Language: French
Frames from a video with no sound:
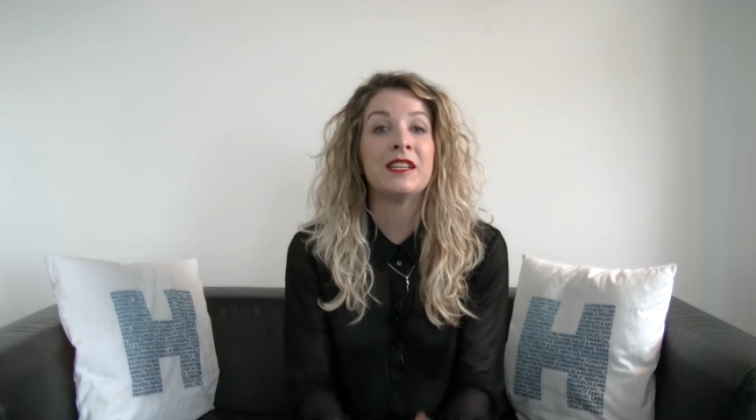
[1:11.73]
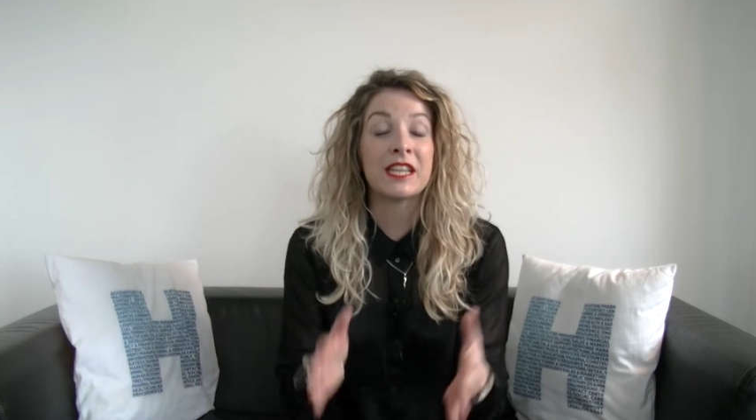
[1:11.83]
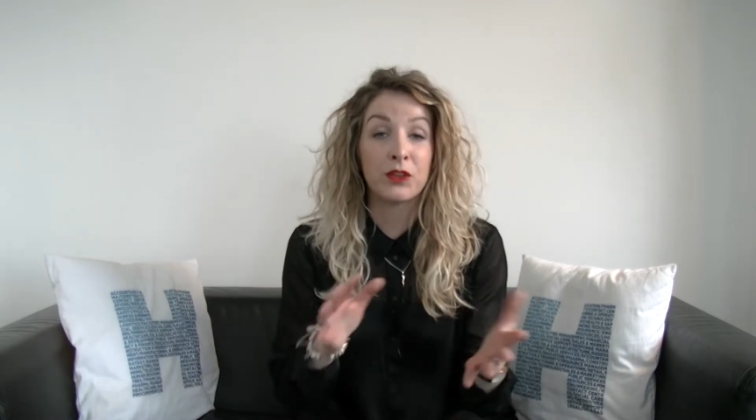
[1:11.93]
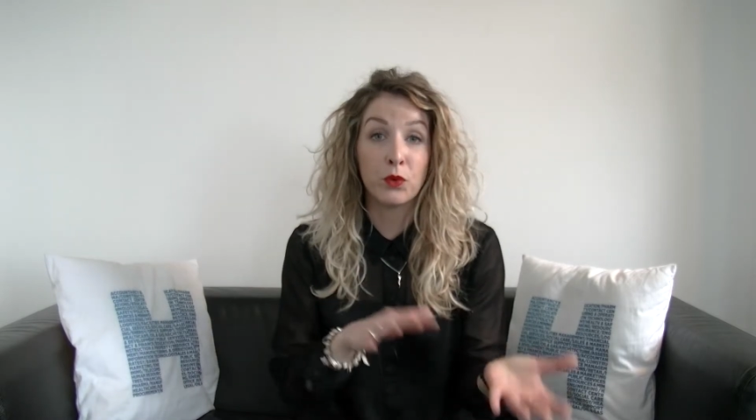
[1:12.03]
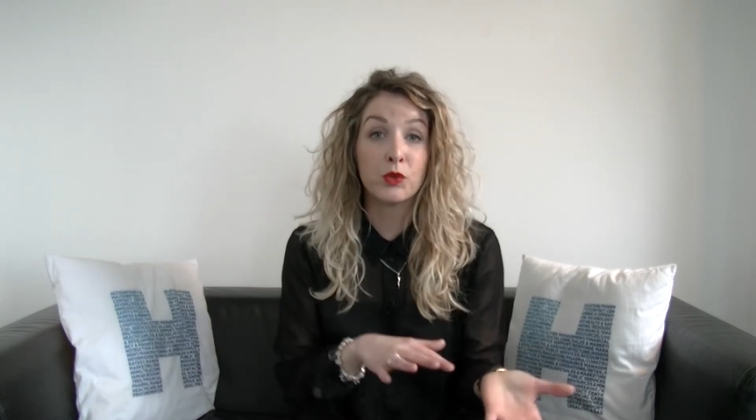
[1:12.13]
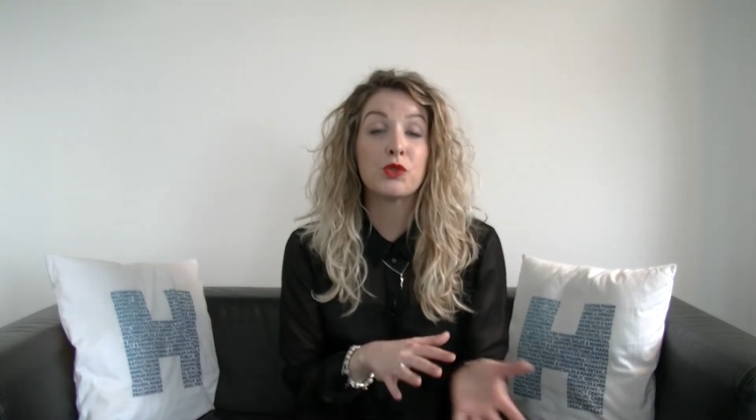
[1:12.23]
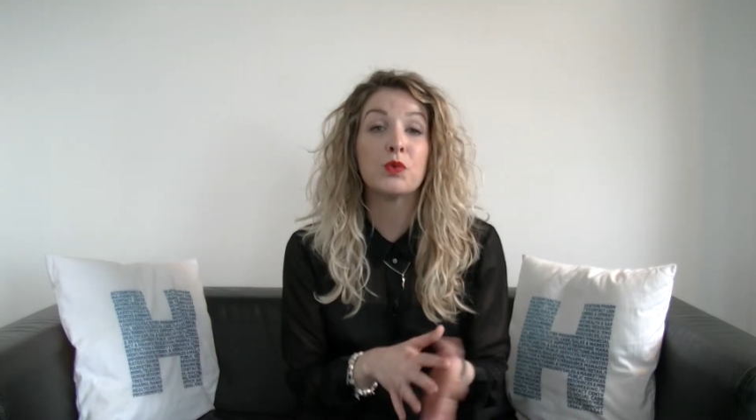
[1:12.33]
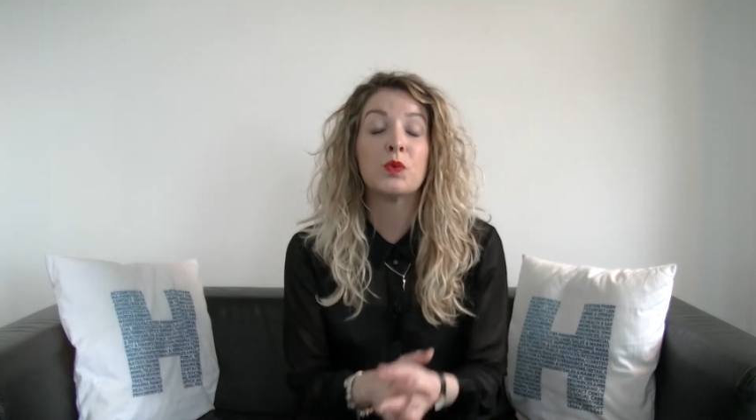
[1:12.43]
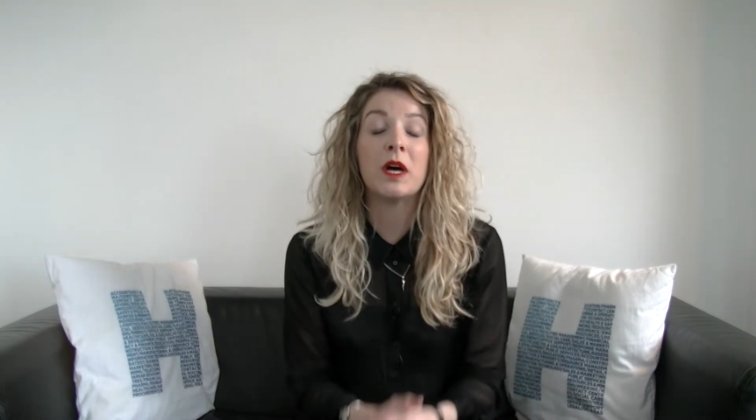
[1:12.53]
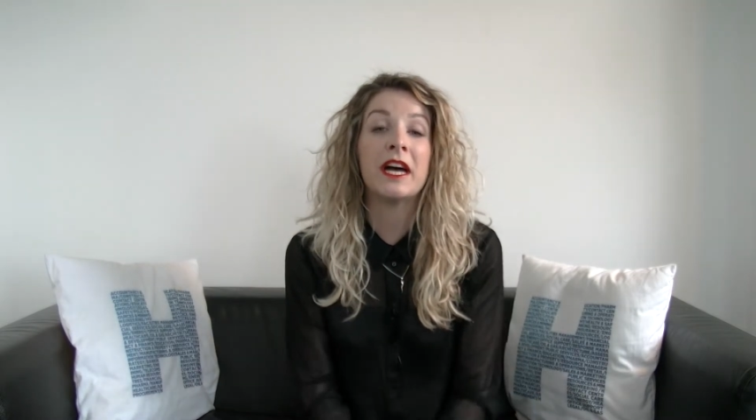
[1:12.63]
Cette
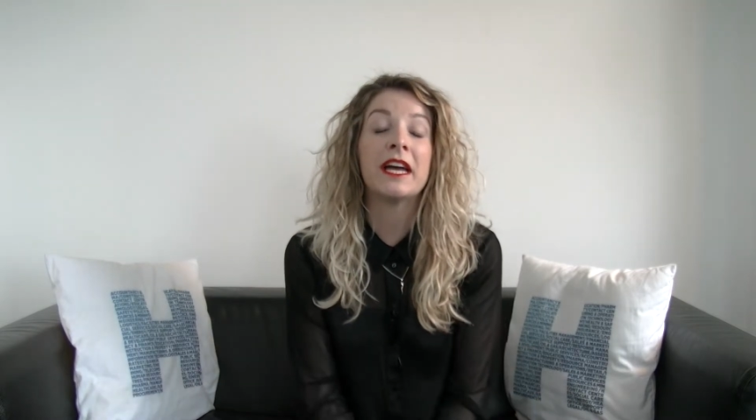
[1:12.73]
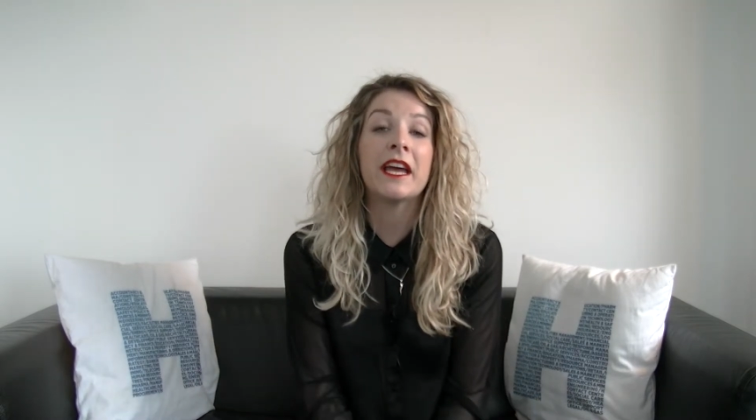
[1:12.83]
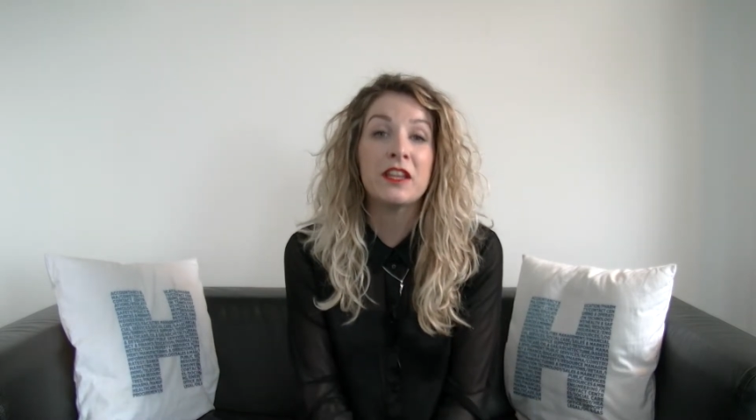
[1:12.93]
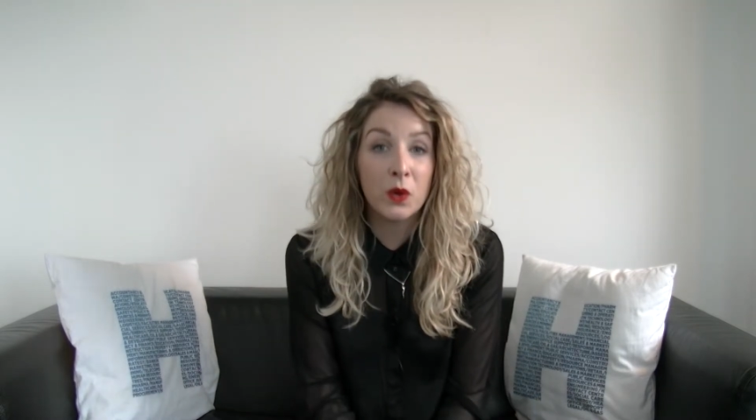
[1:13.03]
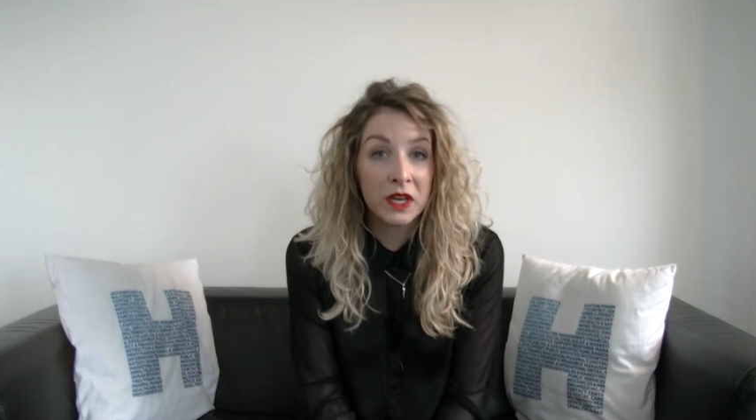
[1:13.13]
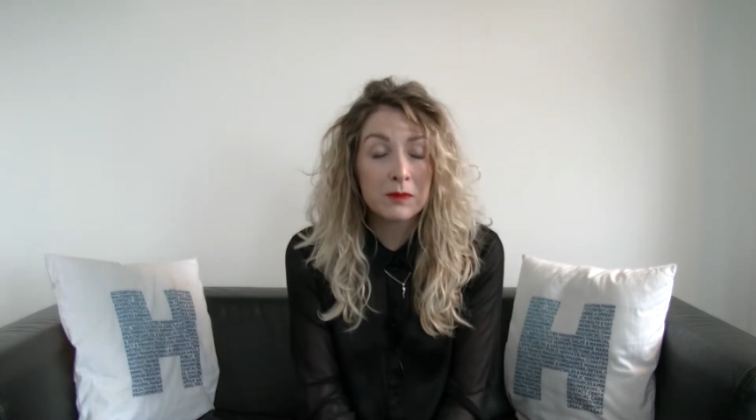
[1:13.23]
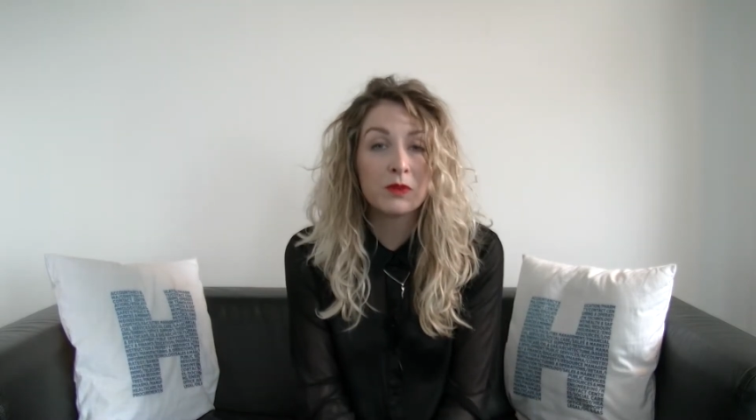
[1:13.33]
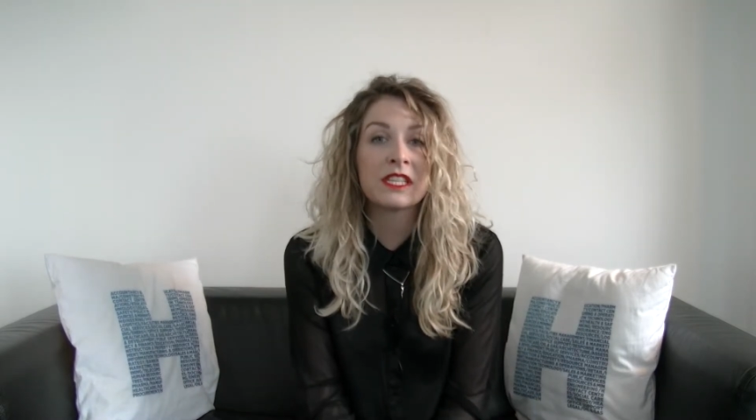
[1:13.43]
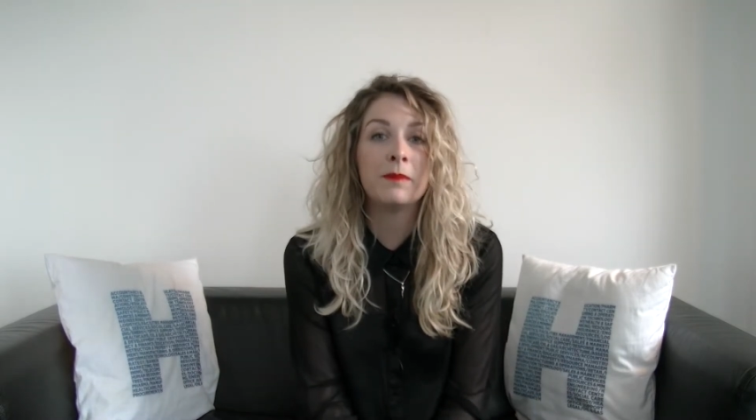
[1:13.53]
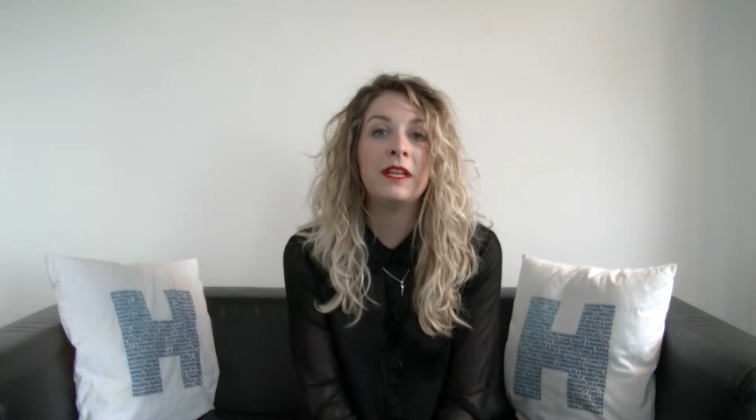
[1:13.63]
fonction a gagné en
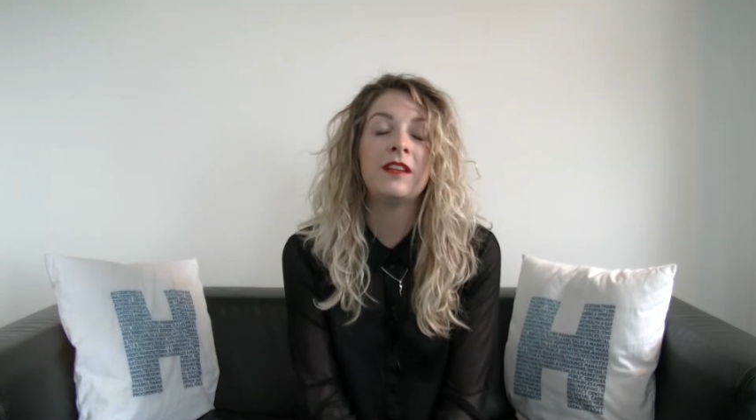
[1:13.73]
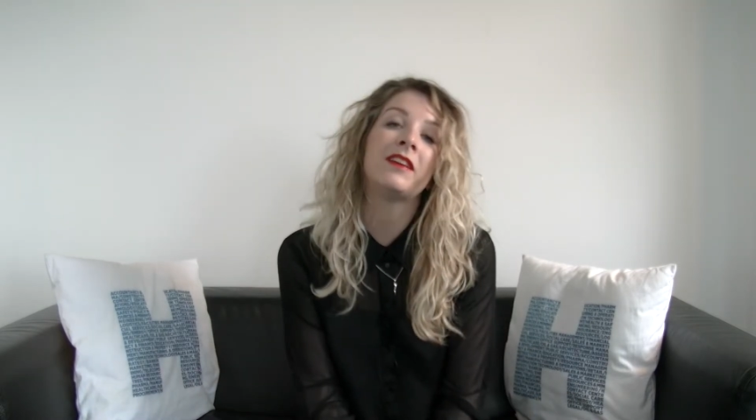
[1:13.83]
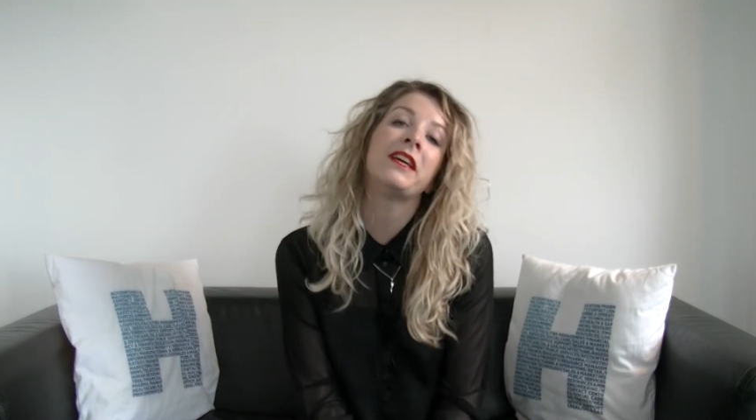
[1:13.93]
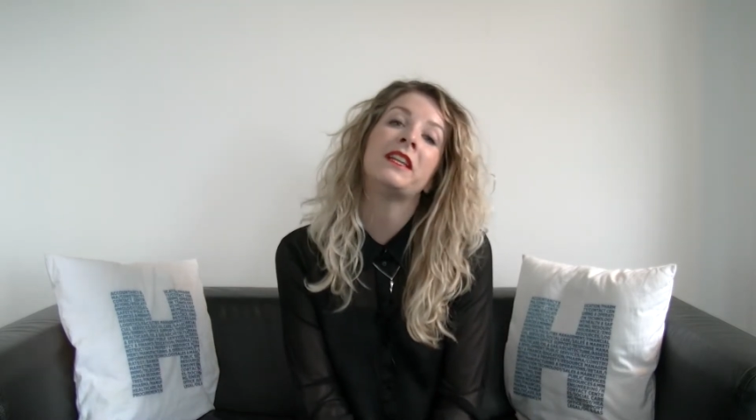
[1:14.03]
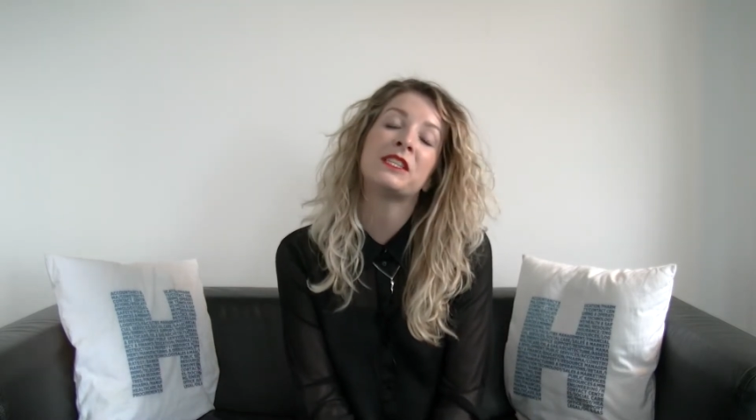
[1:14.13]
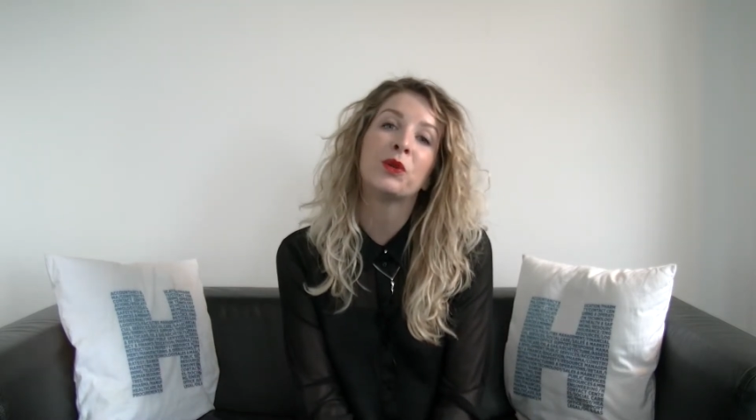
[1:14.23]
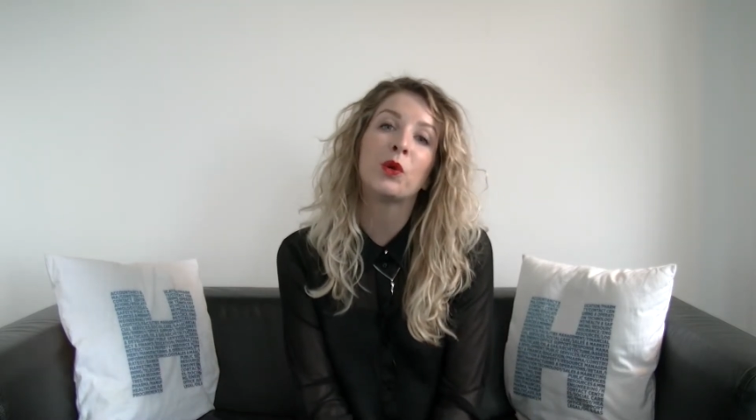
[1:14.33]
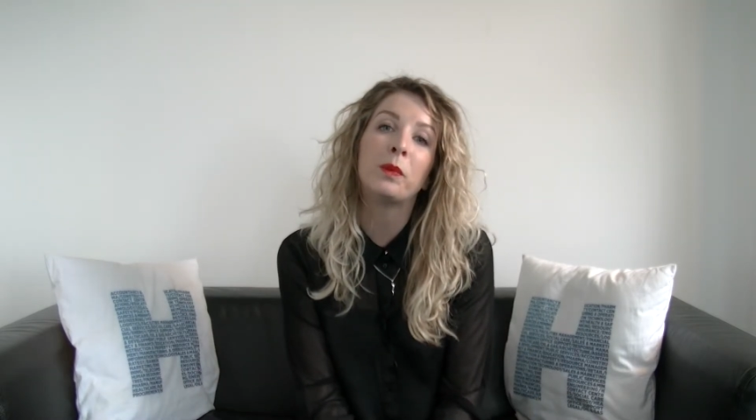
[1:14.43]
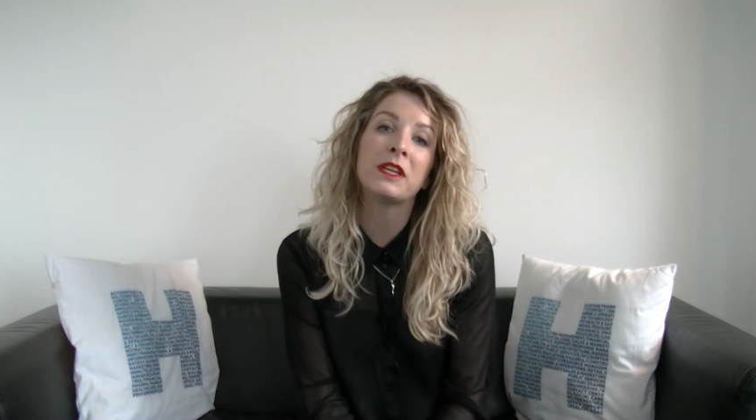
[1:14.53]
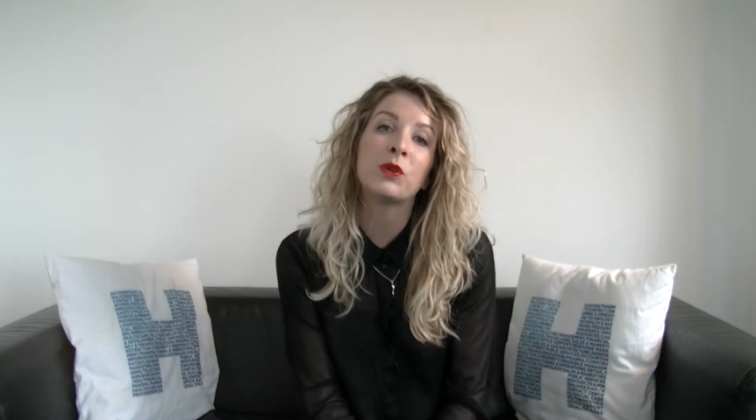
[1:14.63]
responsabilité et les
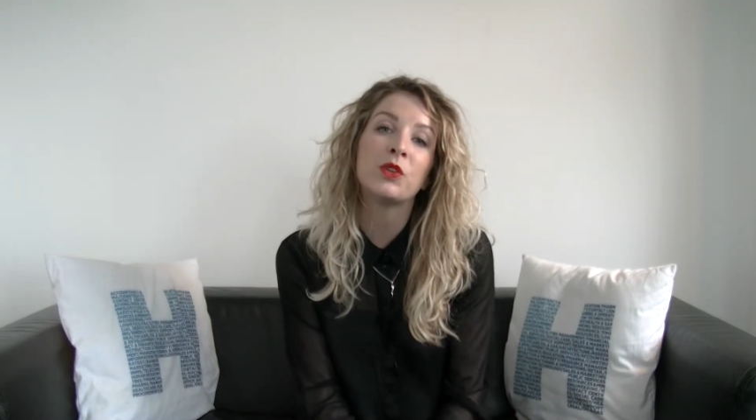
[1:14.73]
entreprises